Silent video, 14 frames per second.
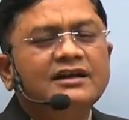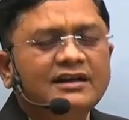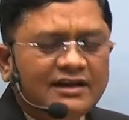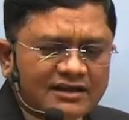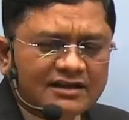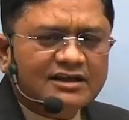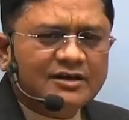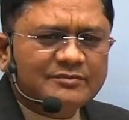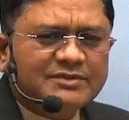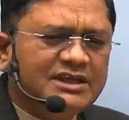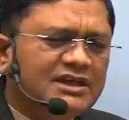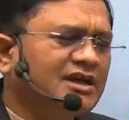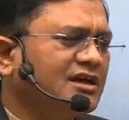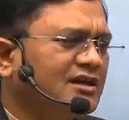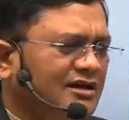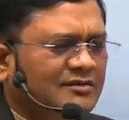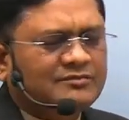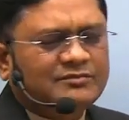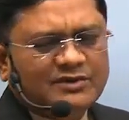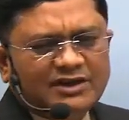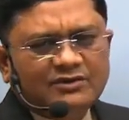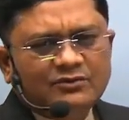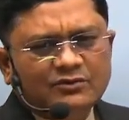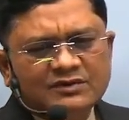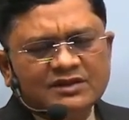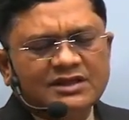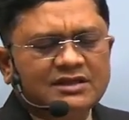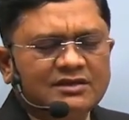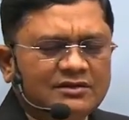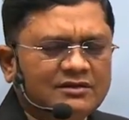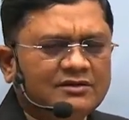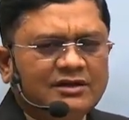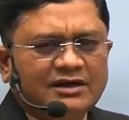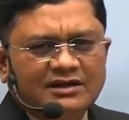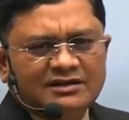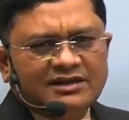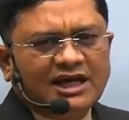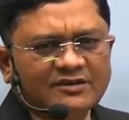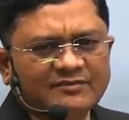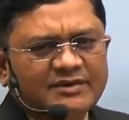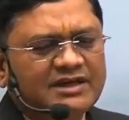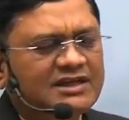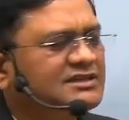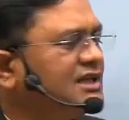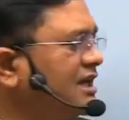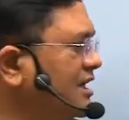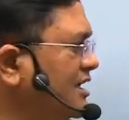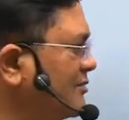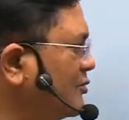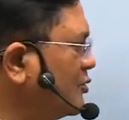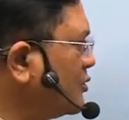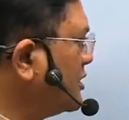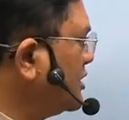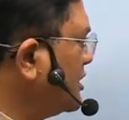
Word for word: लेकिन अब ठीक है अब उस इतिहास पर नहीं जा रहे हैं हम लोग